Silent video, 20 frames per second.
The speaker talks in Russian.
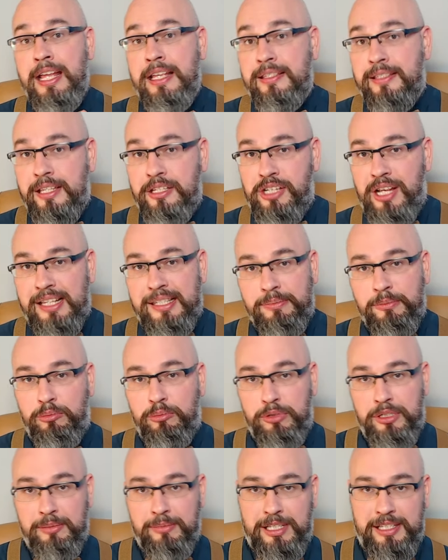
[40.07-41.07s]
Сейчас мы
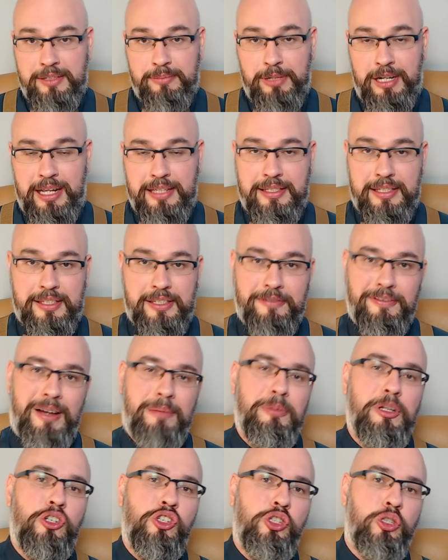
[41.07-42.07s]
будем разбираться с
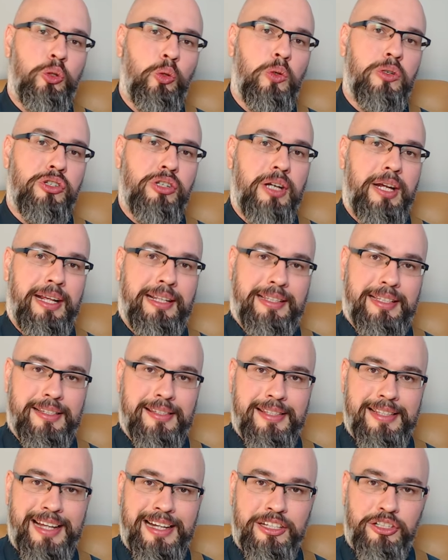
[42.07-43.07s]
вами, что же это
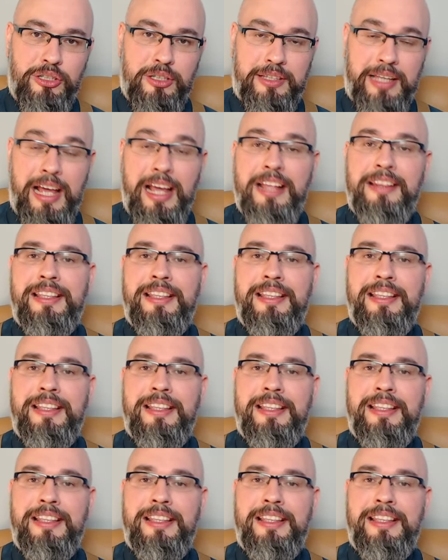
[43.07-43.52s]
значит,